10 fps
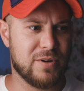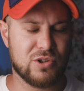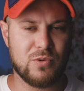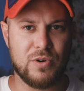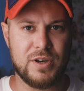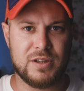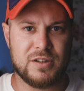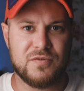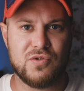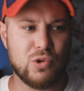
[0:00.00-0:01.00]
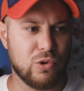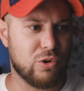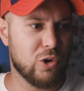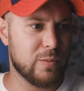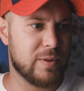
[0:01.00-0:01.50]
башкой. Это все
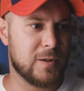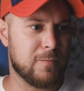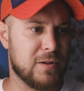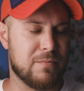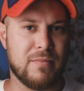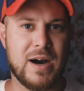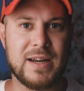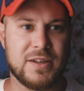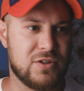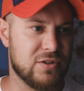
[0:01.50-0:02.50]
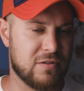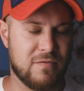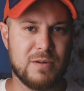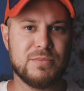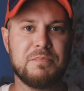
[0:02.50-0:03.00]
долбанный, блин, маркетинг.
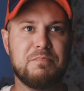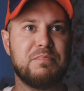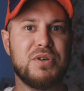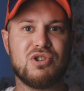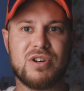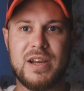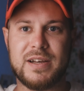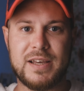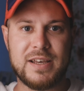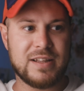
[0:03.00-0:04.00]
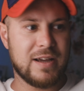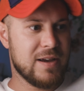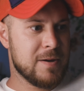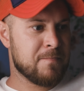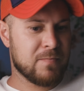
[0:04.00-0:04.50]
Вам напичкали каких-то
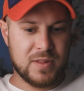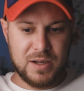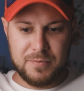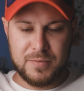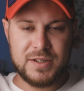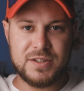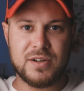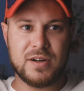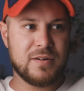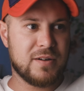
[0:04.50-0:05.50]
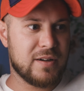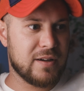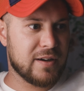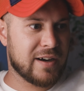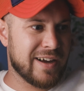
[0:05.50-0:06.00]
там этих
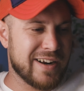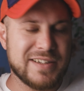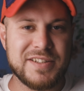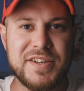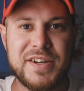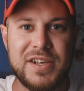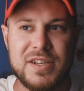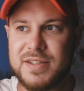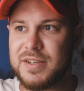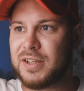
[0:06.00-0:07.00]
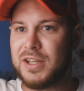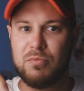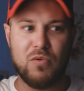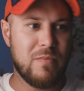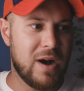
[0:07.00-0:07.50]
характеристик на
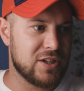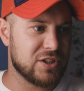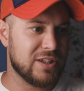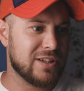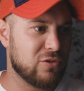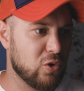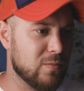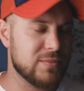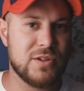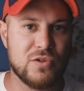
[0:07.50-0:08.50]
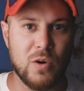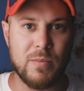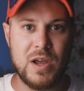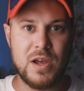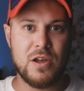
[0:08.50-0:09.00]
бумажке, на том, на
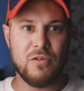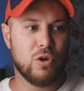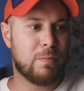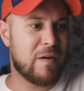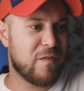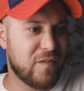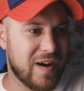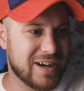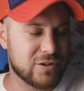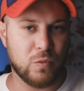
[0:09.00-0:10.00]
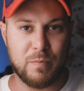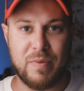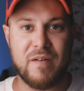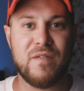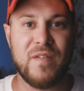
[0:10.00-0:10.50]
сем. Но по факту,
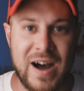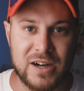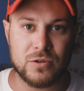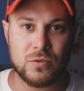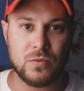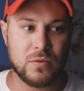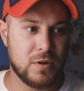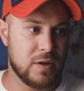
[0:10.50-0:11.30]
по факту,